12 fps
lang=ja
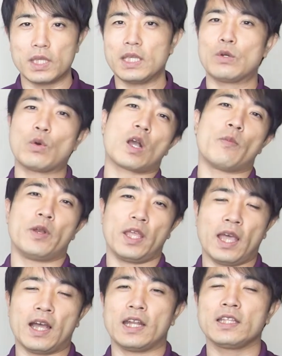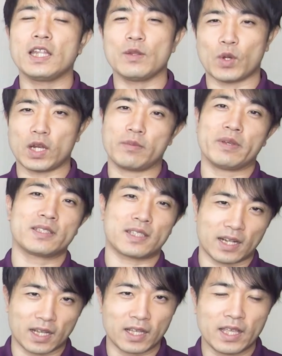いい効果もね、あなたにもあります
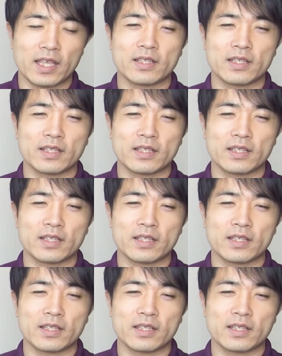から、